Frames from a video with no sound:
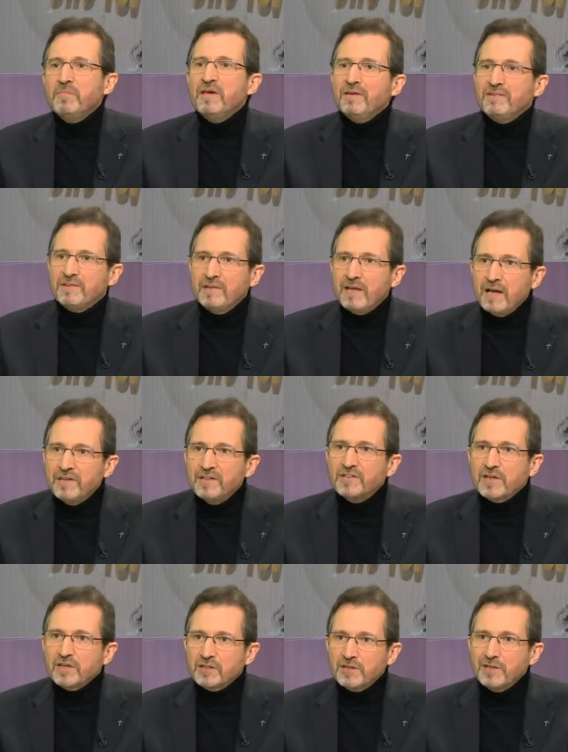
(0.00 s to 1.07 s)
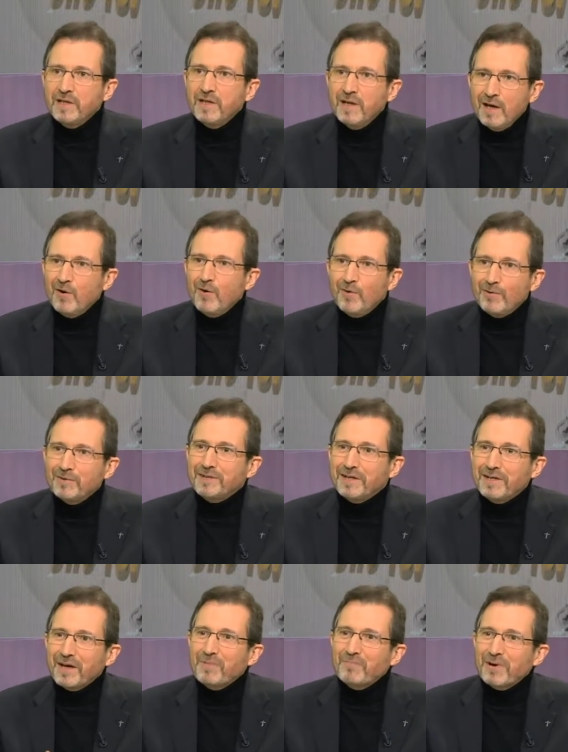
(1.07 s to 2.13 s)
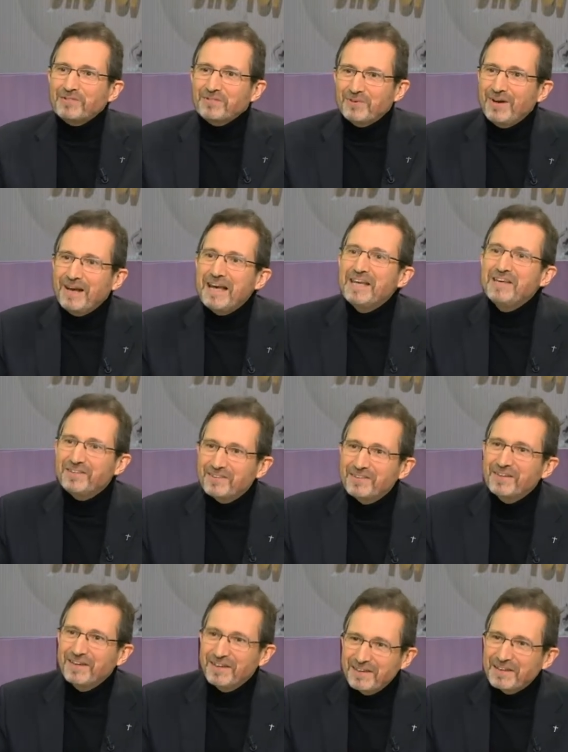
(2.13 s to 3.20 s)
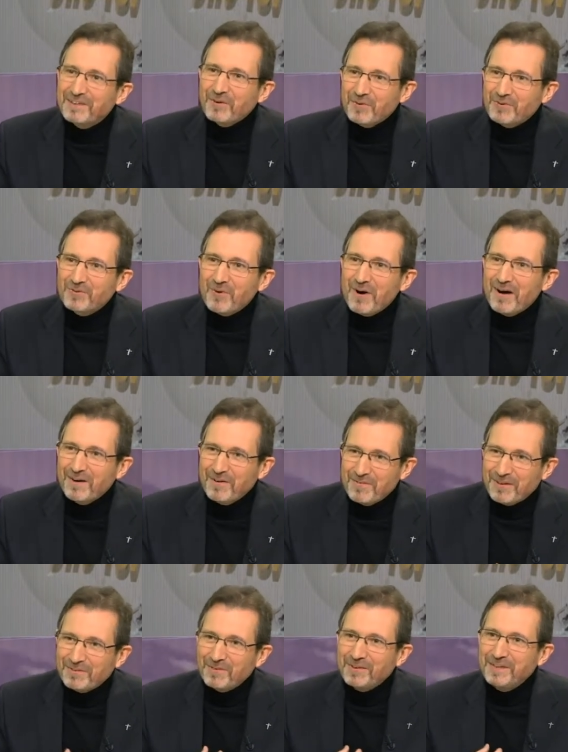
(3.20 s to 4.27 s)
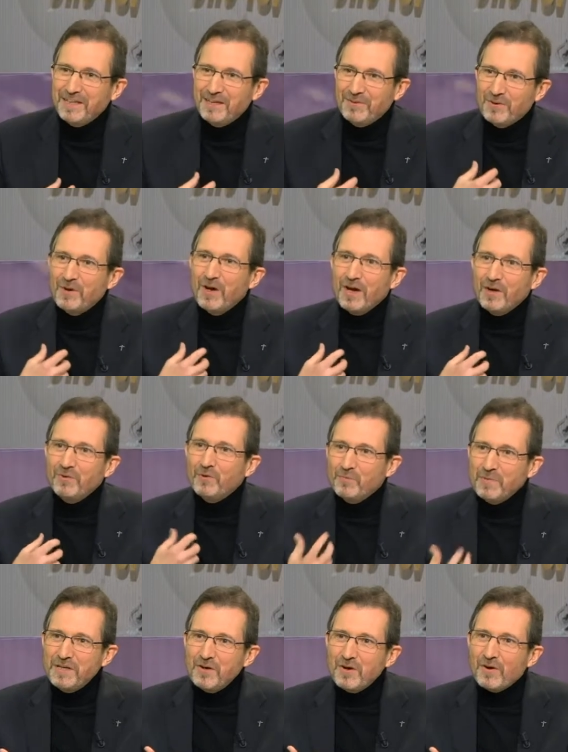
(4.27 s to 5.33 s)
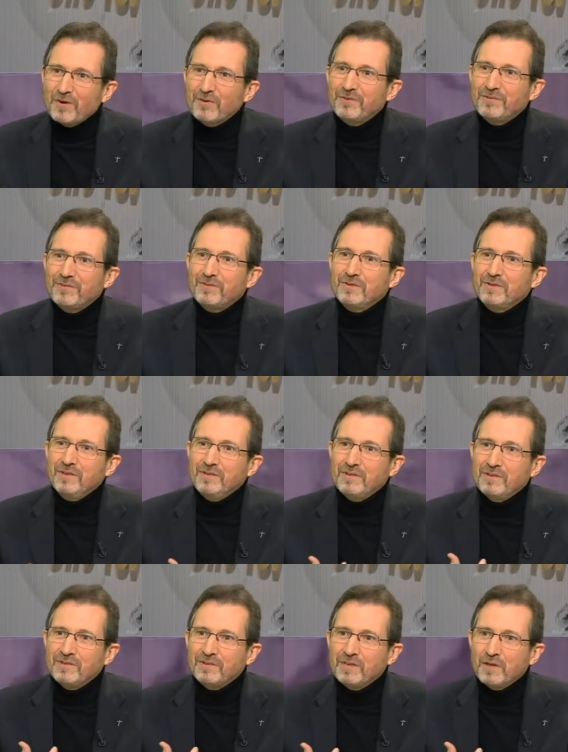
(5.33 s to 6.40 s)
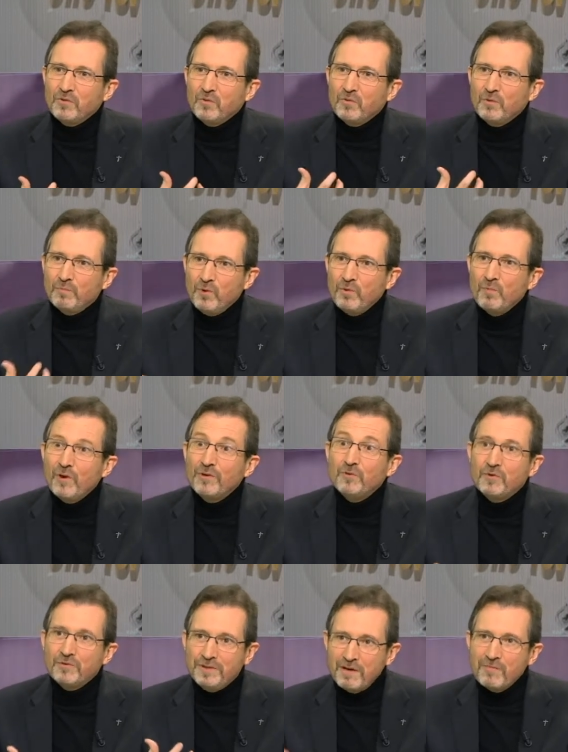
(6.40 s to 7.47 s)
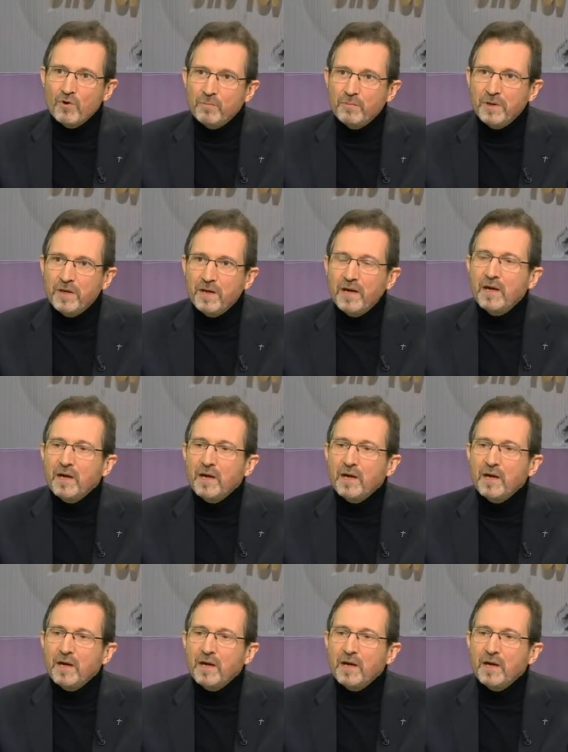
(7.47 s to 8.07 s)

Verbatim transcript: Mais c'est d'aller chercher, euh, je dirais presque l'élite qui est en soi, enfin, ce qui est de, de meilleur, ce qui, ce qui a de, de, plus beau, et de le développer.